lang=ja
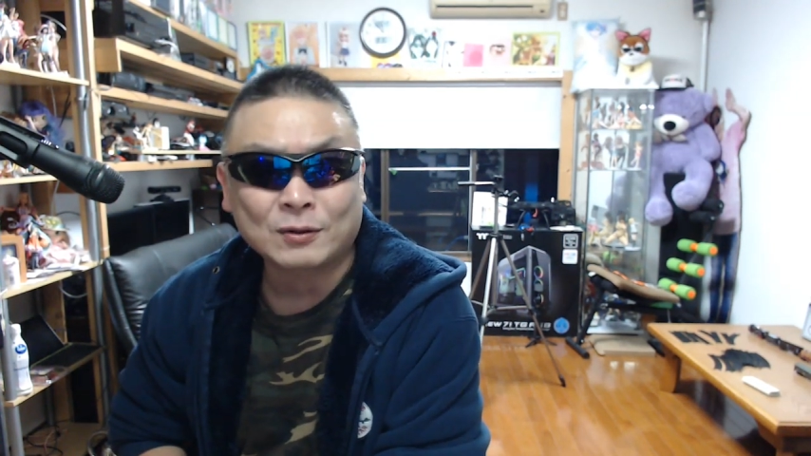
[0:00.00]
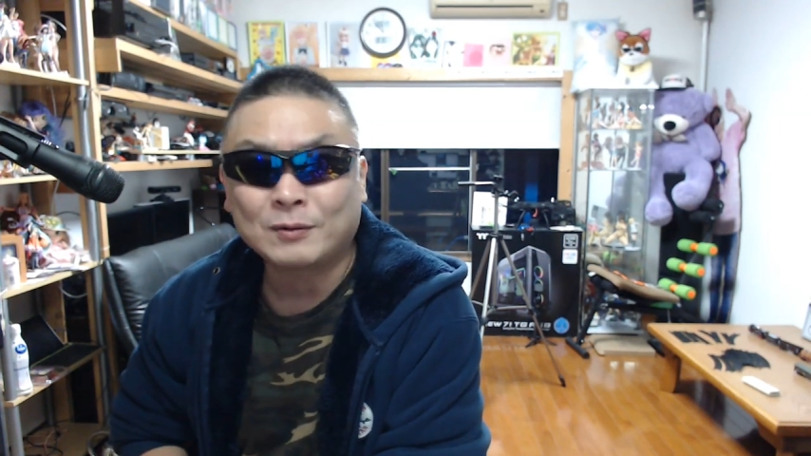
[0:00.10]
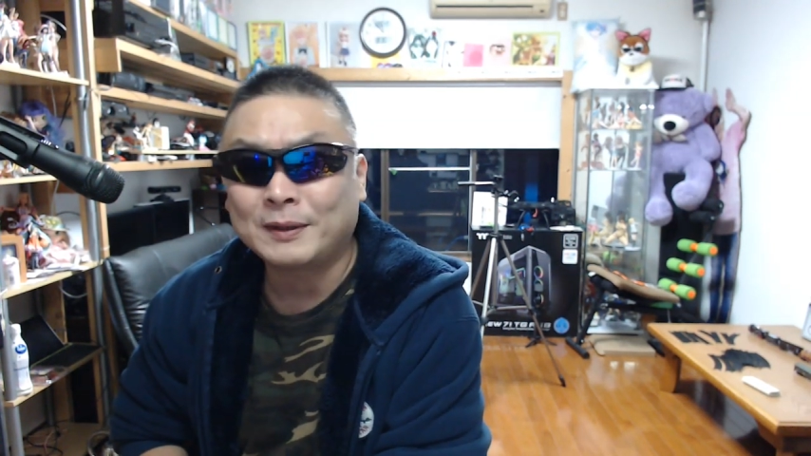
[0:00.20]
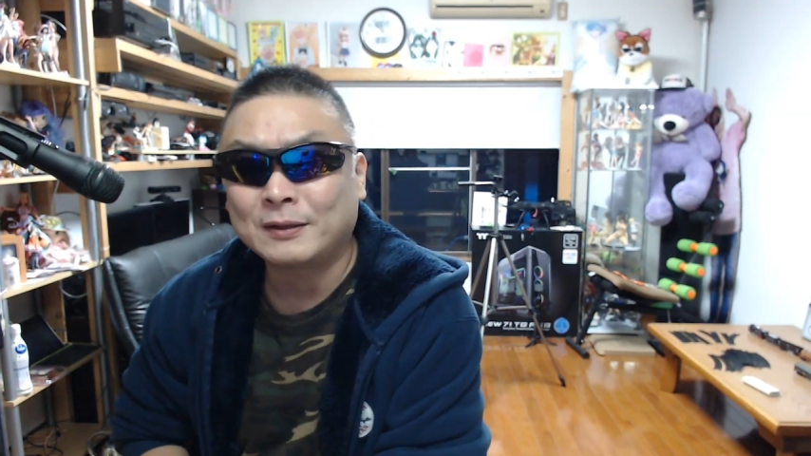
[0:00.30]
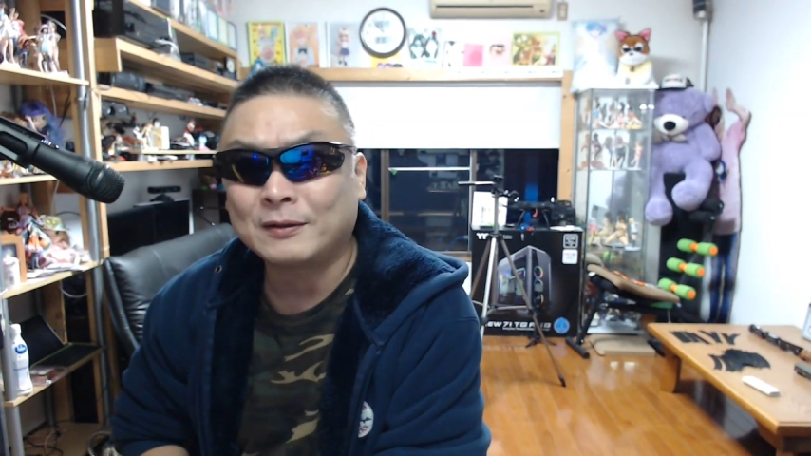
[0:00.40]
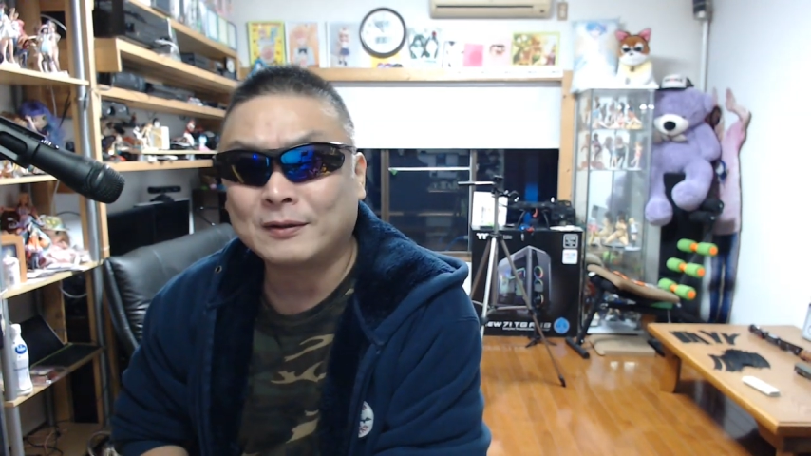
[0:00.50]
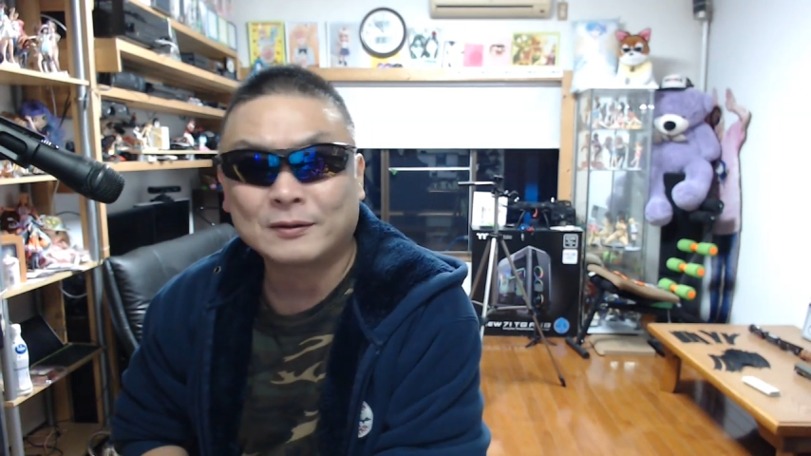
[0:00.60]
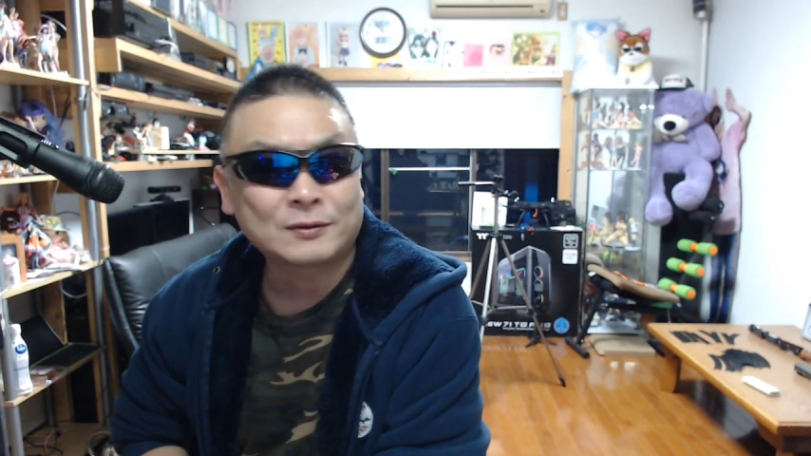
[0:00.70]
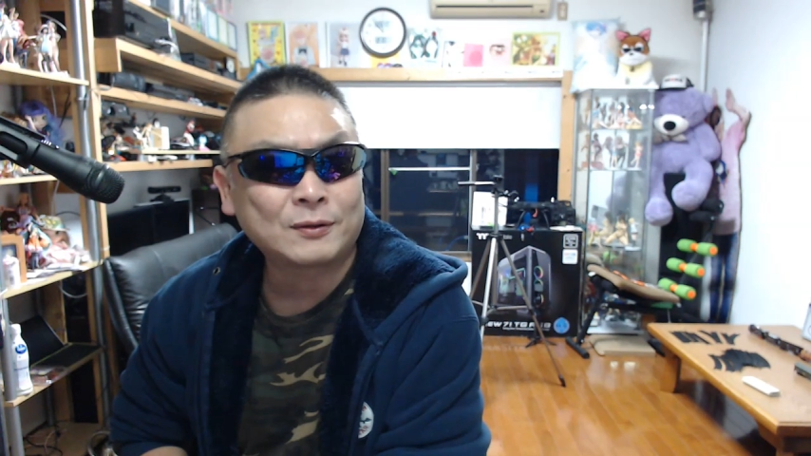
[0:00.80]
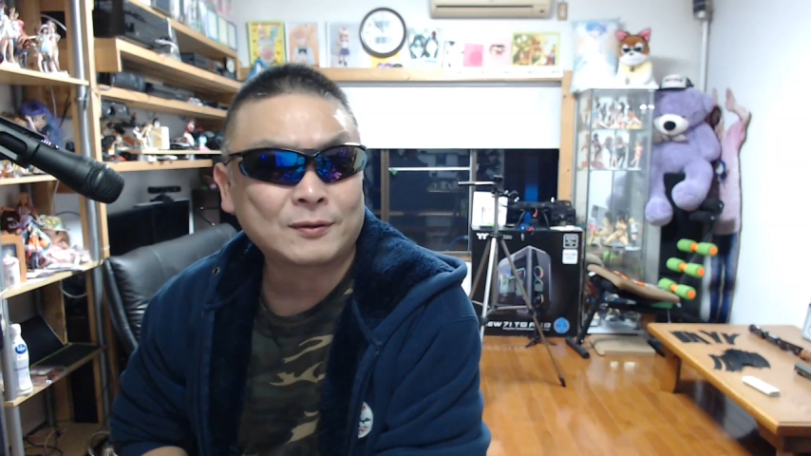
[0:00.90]
匿名
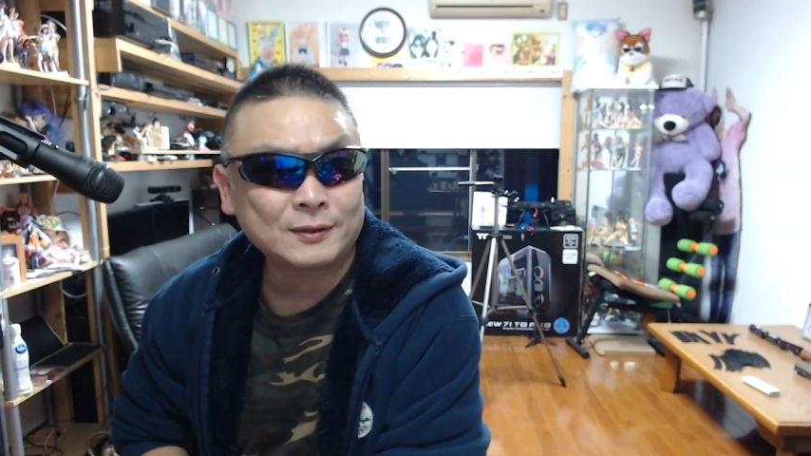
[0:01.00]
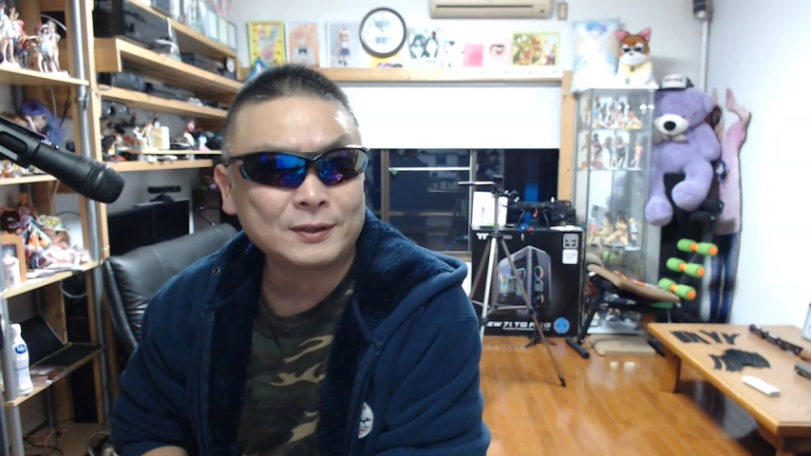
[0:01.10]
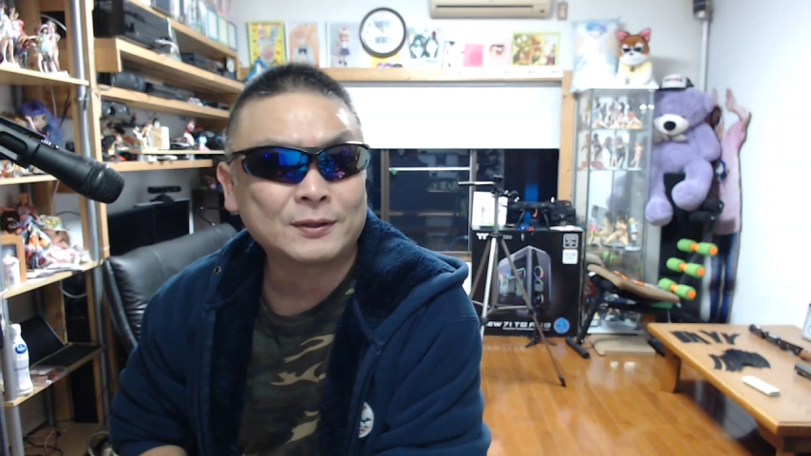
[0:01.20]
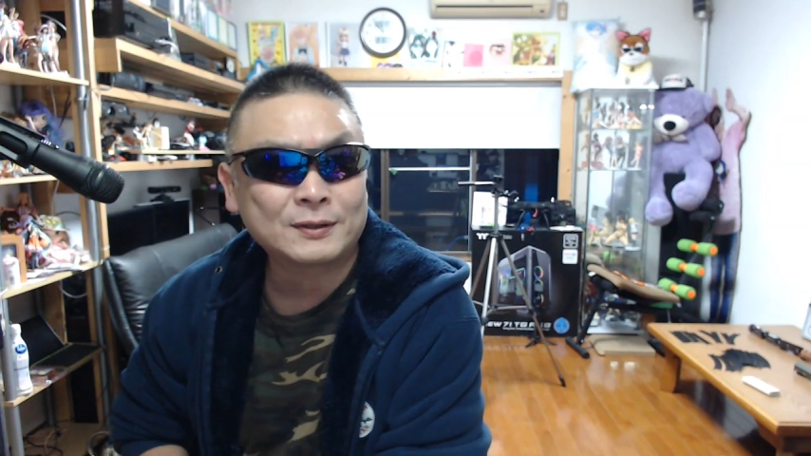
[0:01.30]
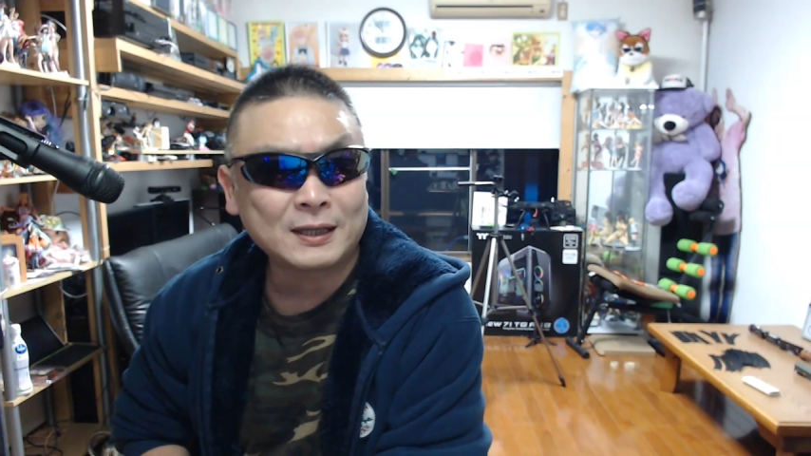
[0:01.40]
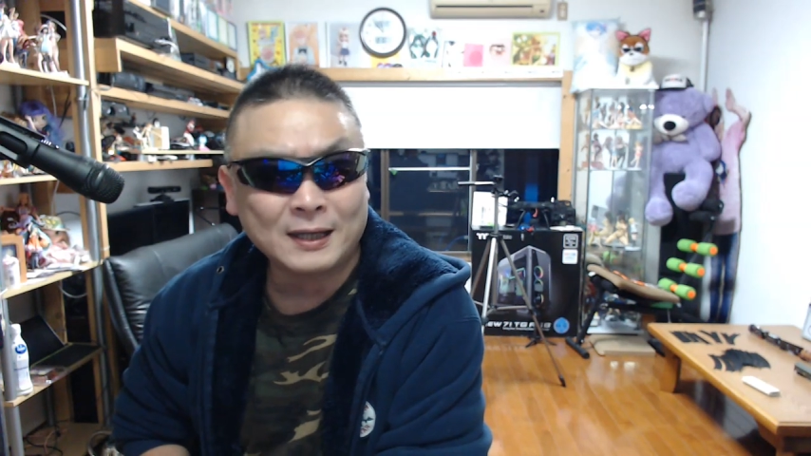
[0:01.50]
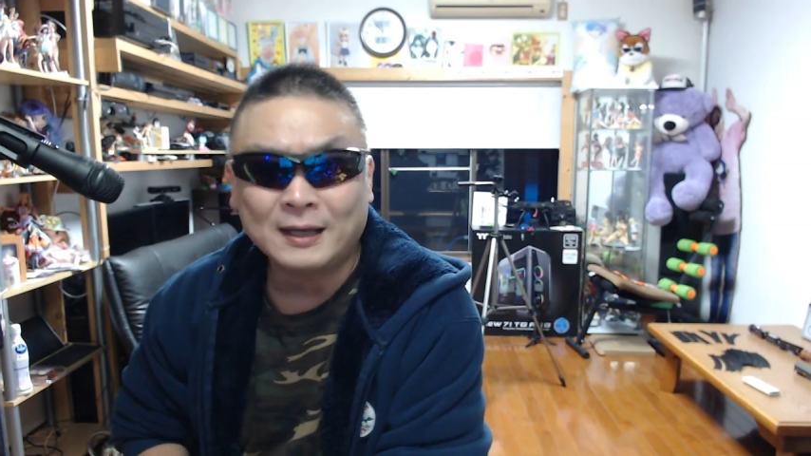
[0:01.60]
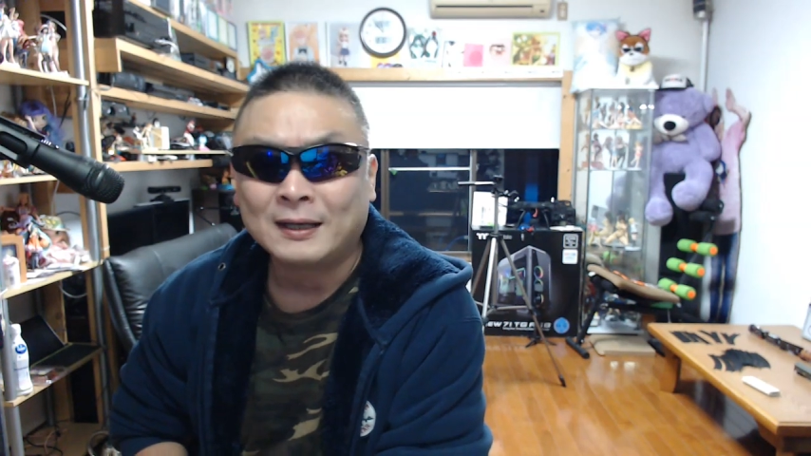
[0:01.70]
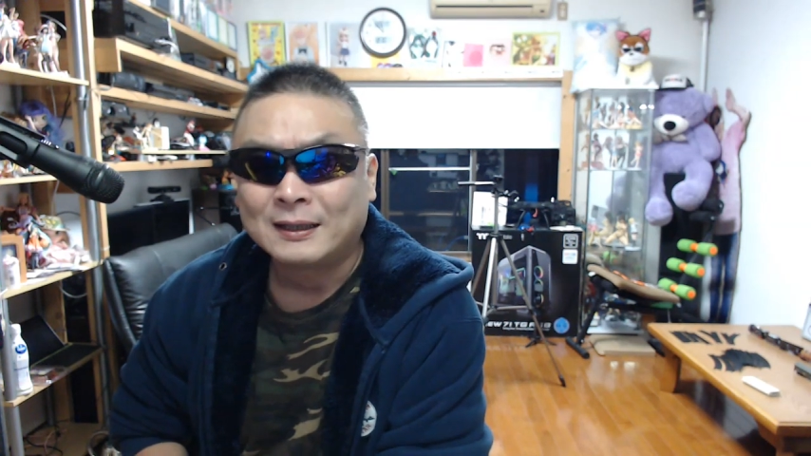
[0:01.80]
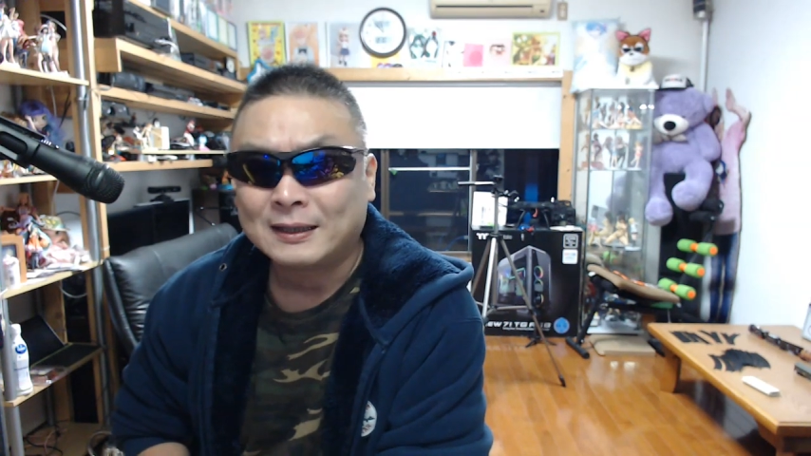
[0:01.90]
の投稿によってね、